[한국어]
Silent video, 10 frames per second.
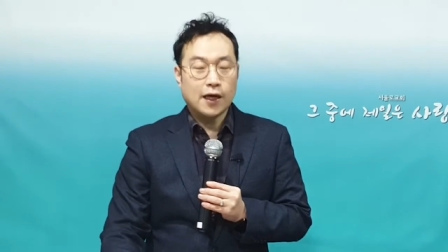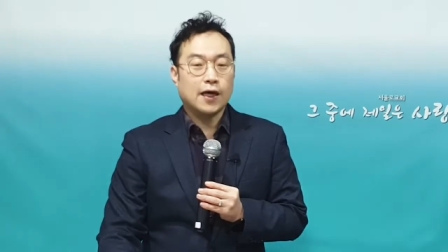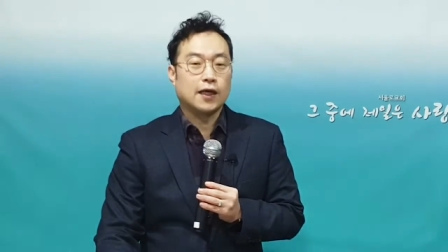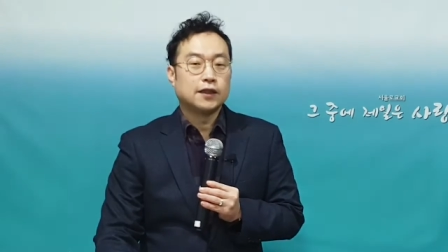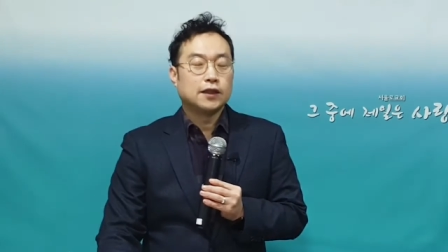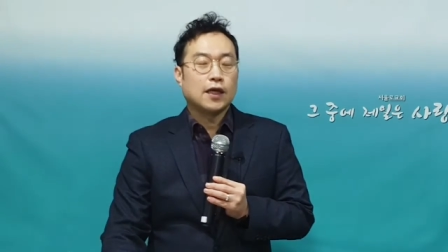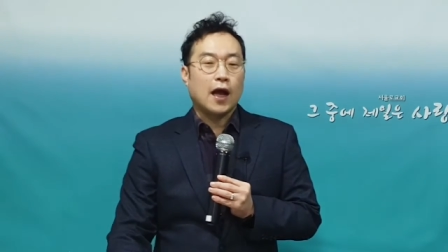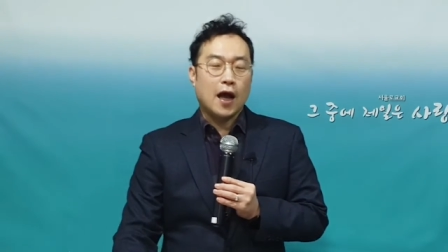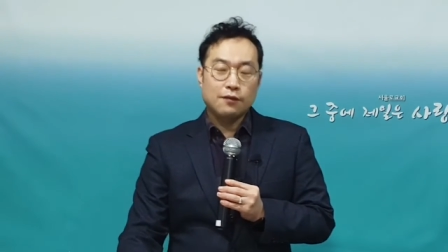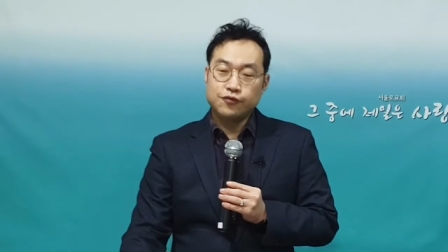우리가
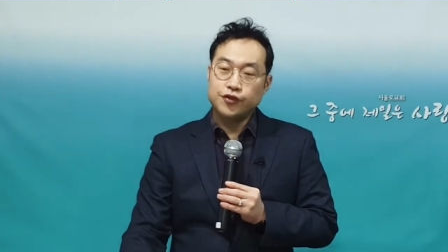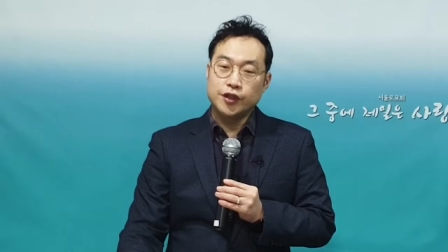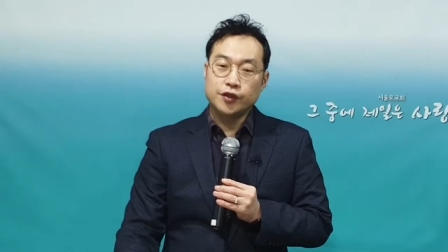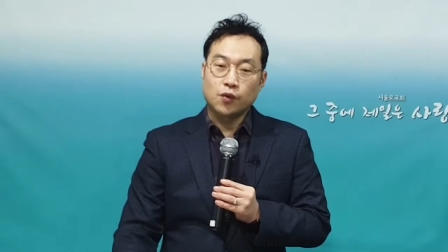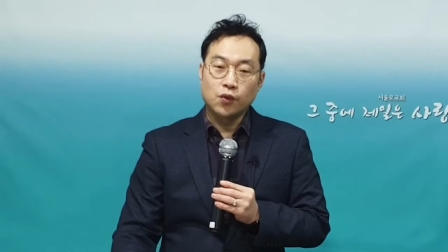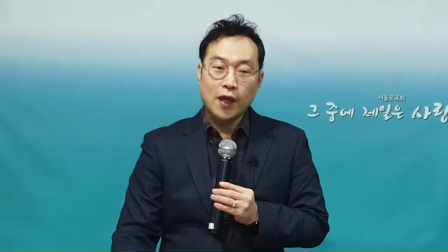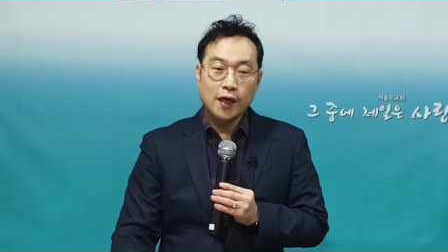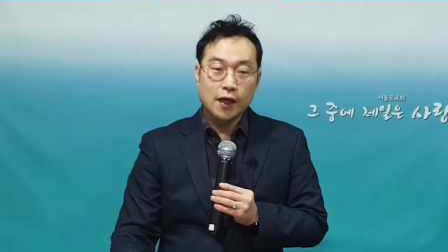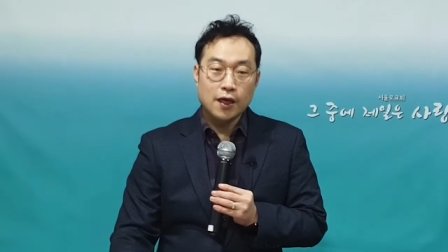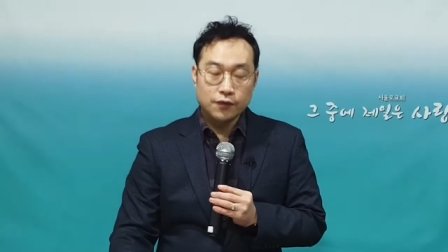아무리
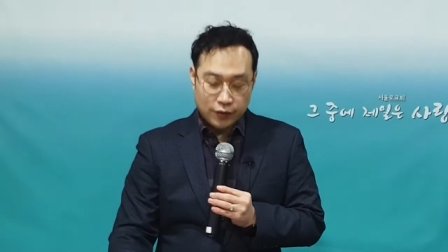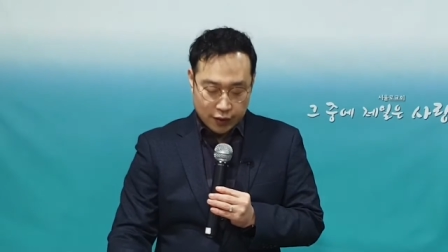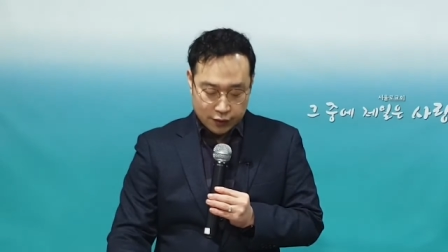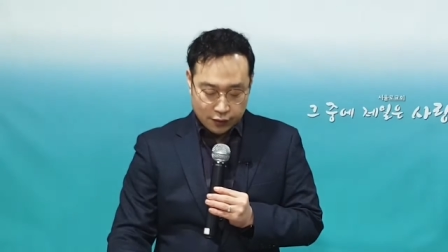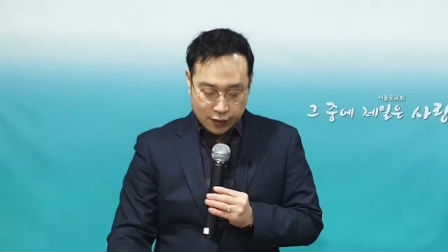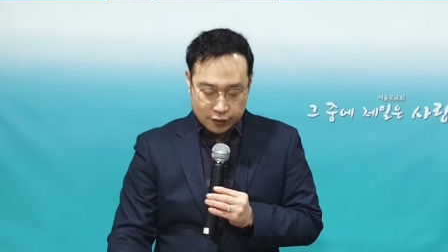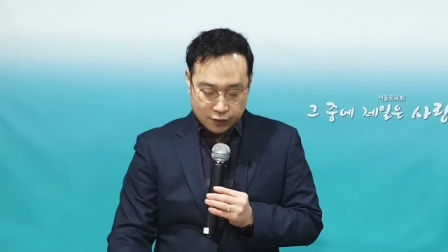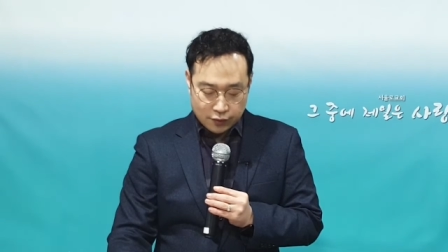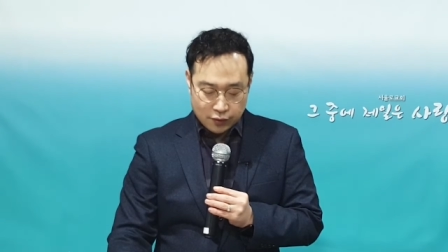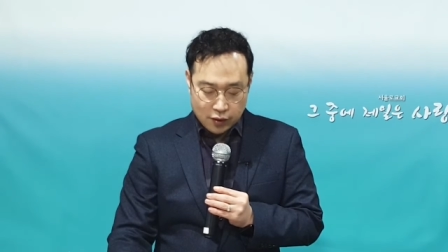고난 가운데
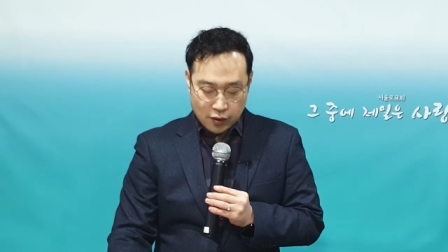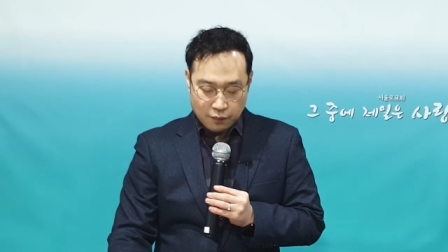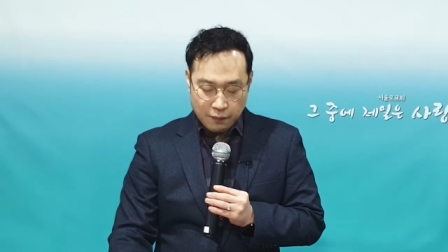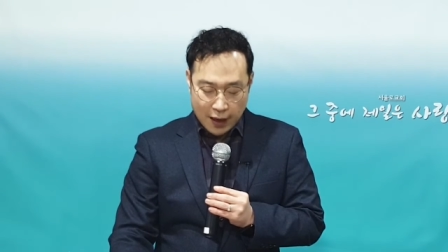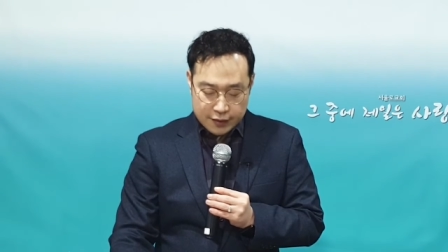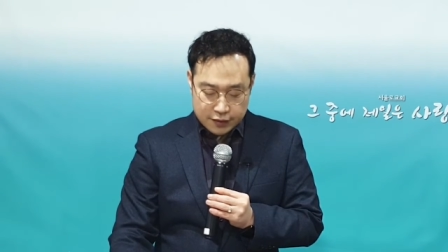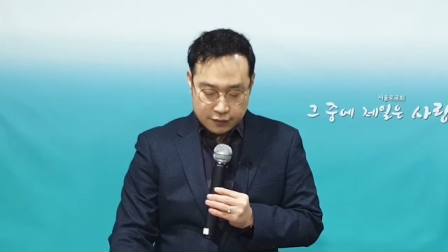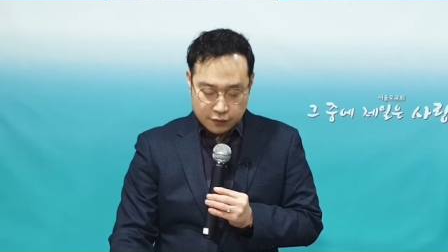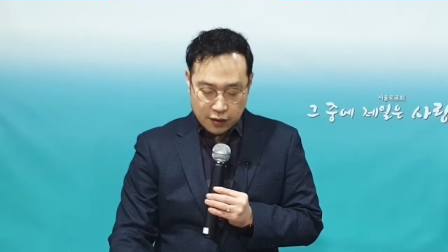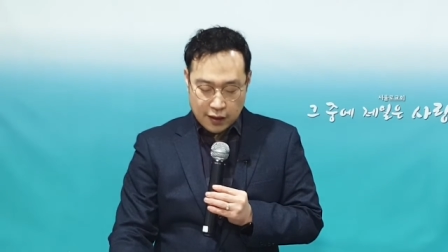있더라도
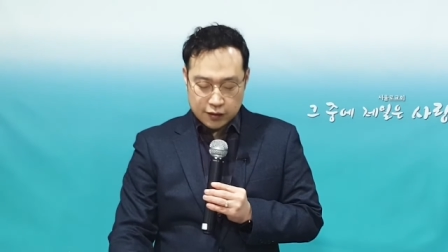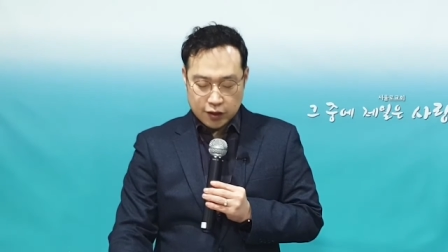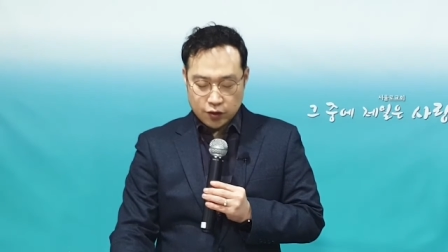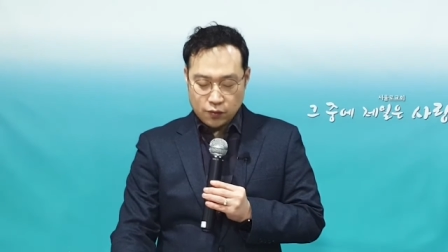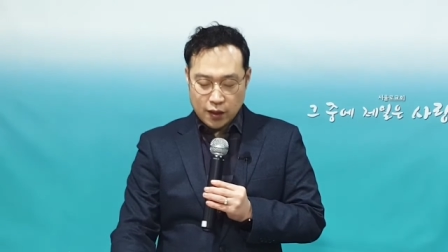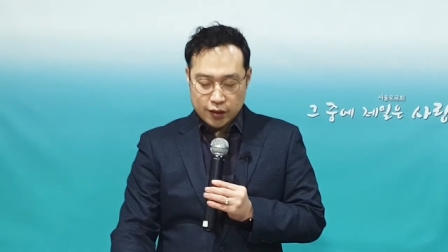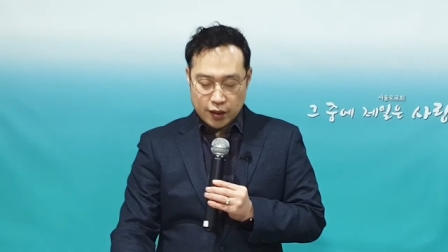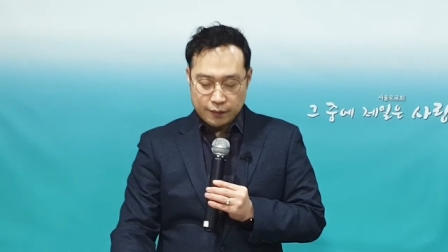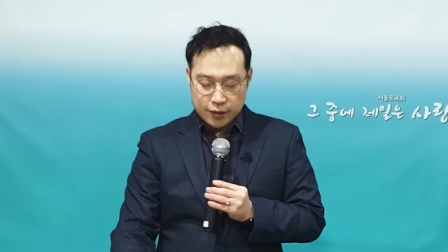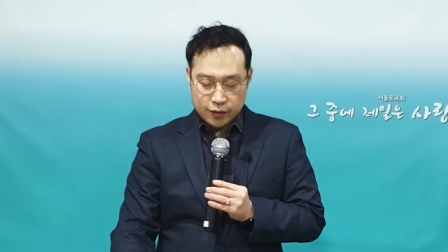말씀과
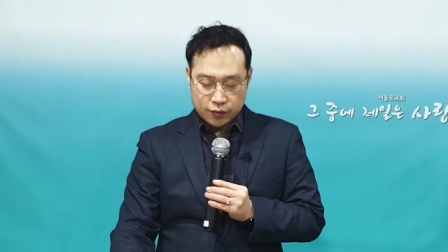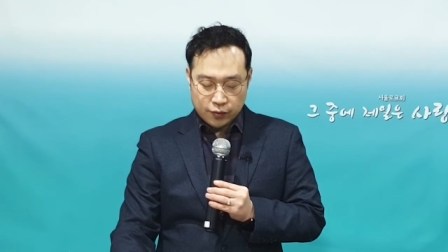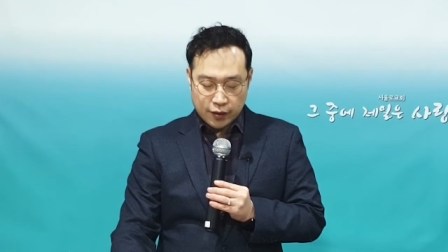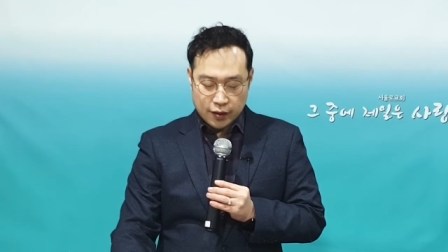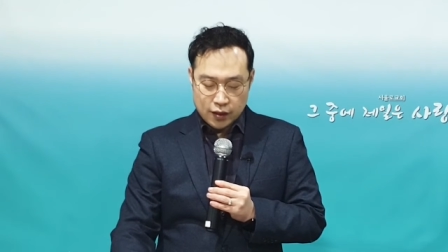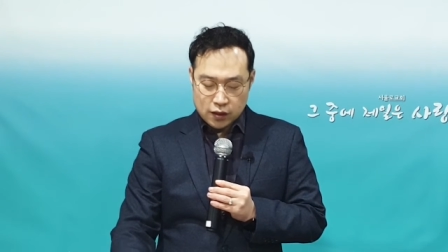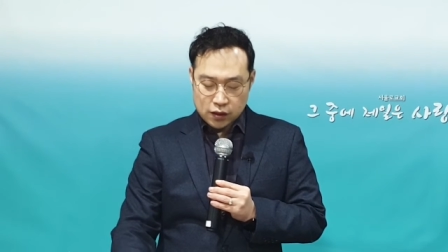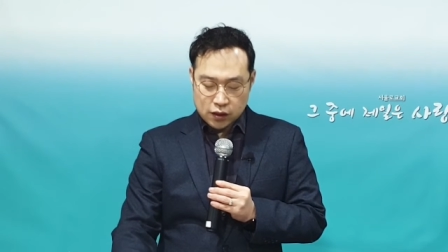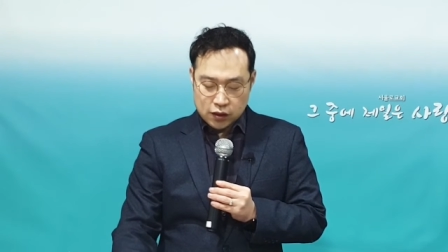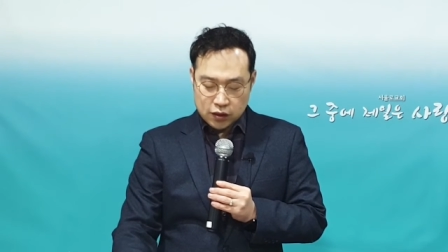기도와 예배를 통해